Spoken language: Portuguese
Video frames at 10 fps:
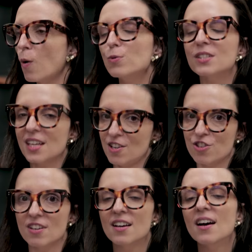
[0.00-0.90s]
ou
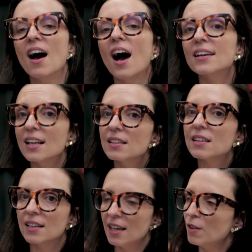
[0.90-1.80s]
seja, aquela
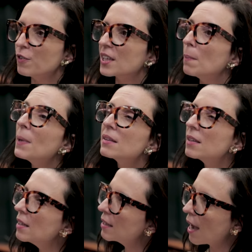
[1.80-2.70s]
tarefa que é
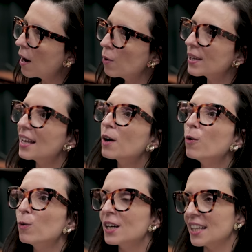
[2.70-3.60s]
material, que ela é
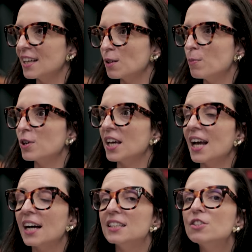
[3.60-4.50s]
concreta, porque
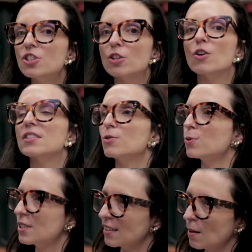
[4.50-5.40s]
garante a nossa
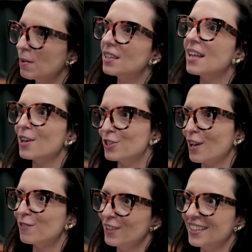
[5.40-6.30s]
sustentabilidade
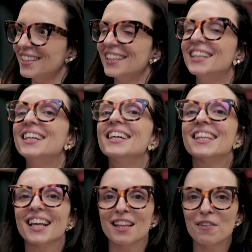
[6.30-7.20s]
da vida,
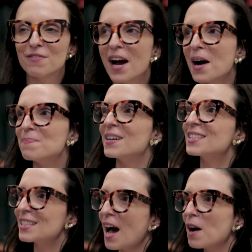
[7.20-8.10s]
que é lavar,
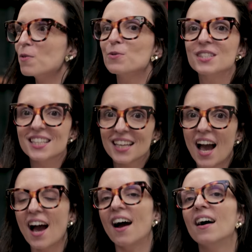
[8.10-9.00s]
passar,
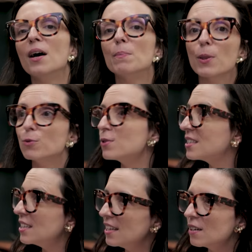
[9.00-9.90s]
cozinhar,
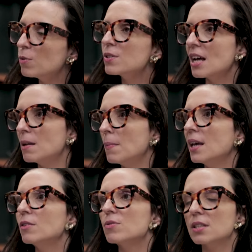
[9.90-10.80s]
produzir os
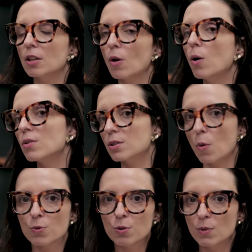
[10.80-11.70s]
alimentos que nós
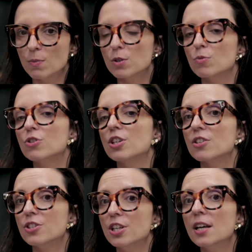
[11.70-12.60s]
consumimos no dia
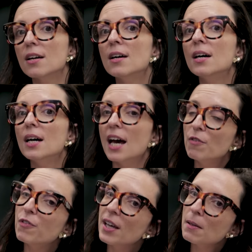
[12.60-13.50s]
a dia, é
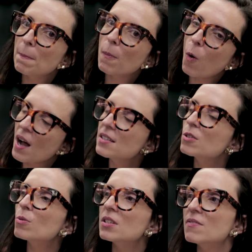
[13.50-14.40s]
feita quase
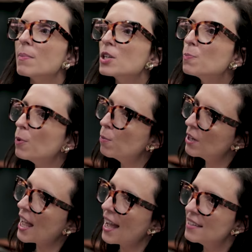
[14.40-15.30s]
exclusivamente por
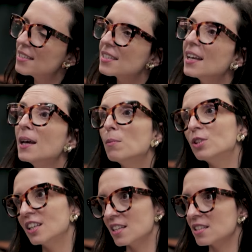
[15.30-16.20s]
mulheres sem
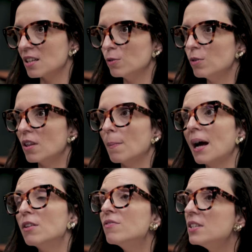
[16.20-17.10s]
remuneração num
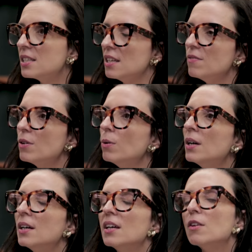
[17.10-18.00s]
trabalho invisível
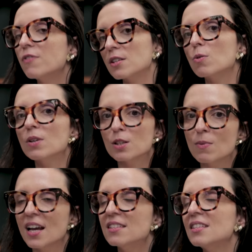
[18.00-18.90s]
e faz com que as
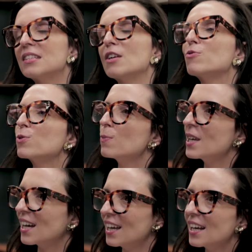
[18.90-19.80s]
mulheres estejam
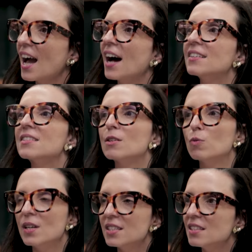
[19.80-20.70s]
sobrecarregadas,
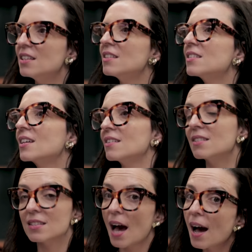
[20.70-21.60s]
adoecidas,
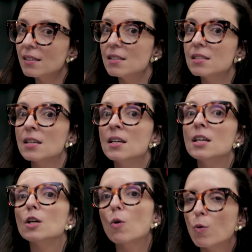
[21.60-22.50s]
cansadas
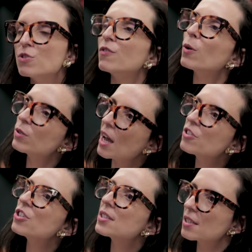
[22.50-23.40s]
e com
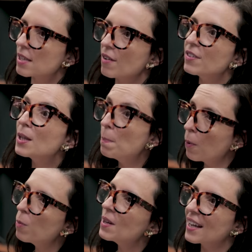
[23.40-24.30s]
dificuldade de acessar a vida
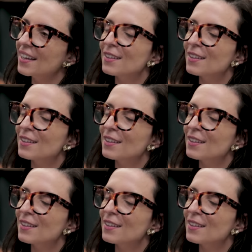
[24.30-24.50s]
pública.